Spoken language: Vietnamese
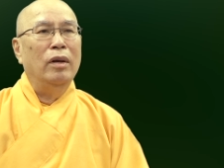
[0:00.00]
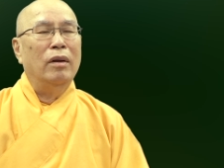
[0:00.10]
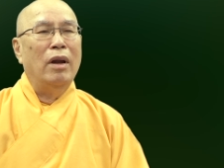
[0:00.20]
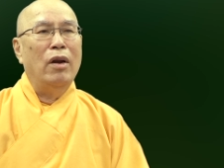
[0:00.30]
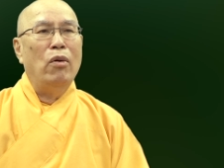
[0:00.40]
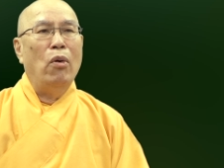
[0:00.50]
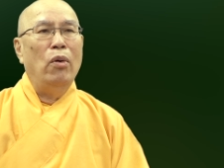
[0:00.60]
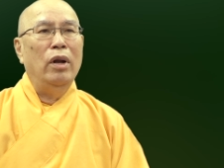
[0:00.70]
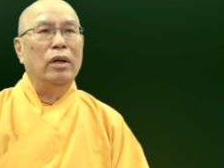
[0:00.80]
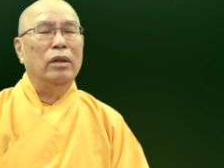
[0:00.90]
để nỗ
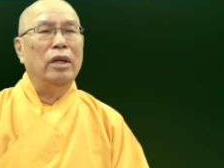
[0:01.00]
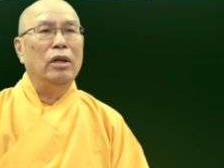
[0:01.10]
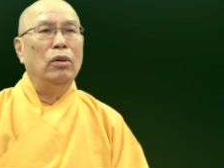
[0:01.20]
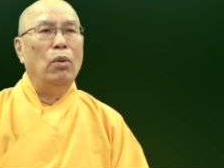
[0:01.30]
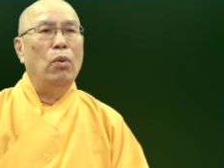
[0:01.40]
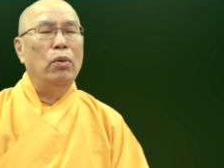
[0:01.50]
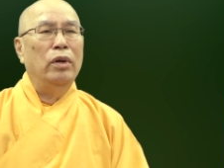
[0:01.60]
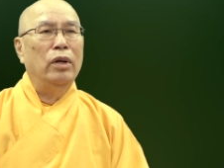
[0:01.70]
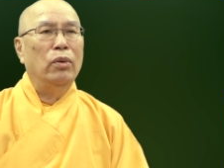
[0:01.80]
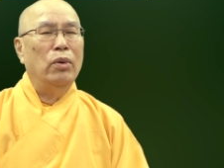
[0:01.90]
lực tiến tu
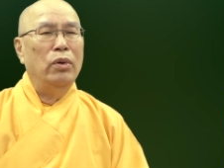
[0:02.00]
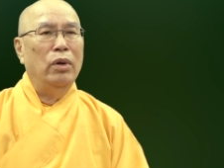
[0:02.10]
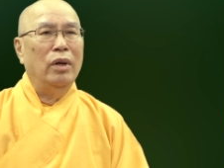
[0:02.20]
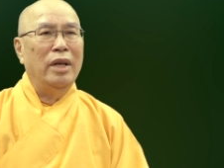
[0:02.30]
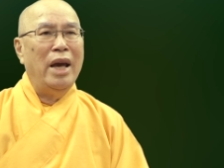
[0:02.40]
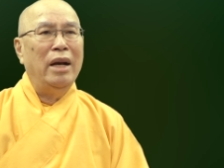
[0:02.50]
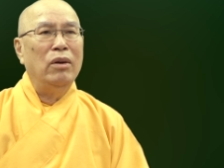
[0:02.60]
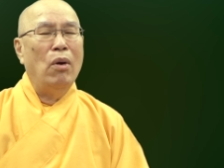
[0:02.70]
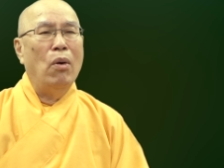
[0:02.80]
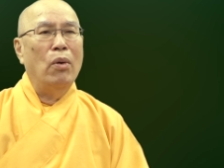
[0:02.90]
trên con đường giác
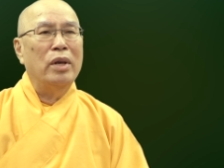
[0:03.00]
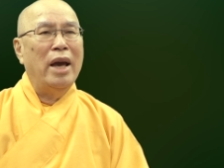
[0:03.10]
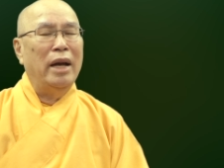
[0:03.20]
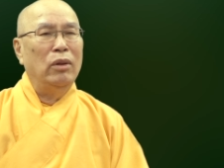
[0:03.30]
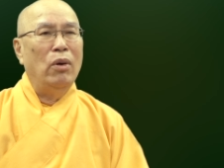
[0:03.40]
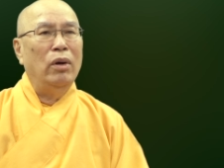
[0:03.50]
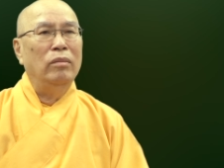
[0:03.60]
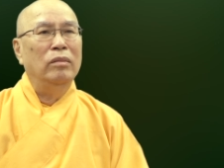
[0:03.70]
ngộ giải thoát.